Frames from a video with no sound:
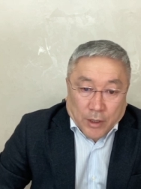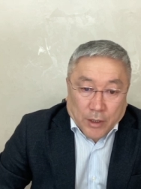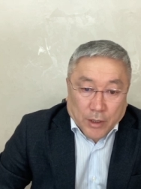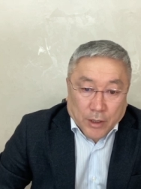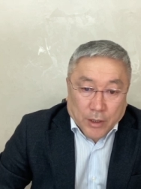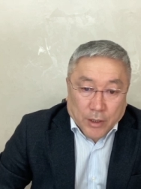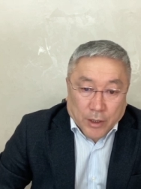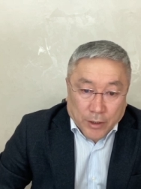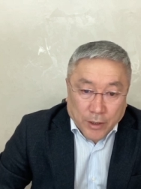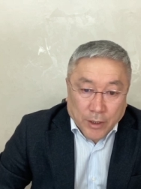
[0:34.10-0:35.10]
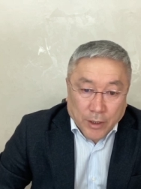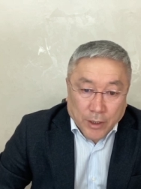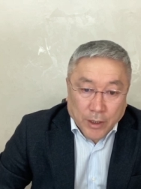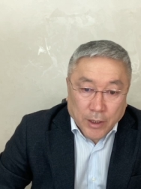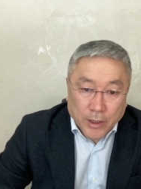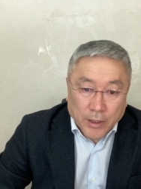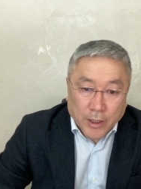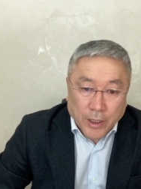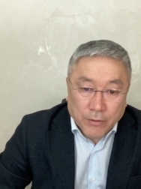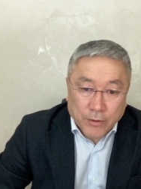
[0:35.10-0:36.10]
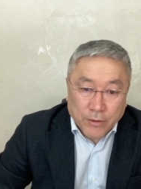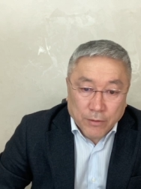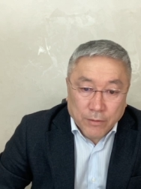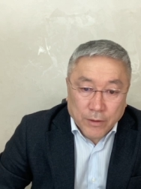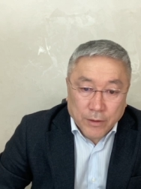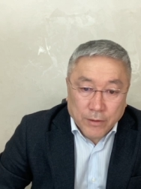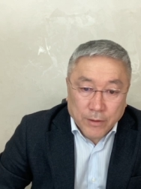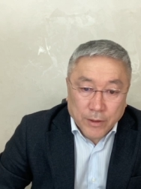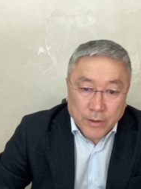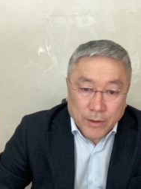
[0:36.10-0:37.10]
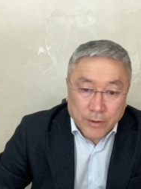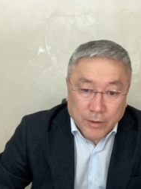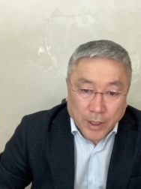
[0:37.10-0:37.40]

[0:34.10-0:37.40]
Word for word: э, родители такая установка, то ли,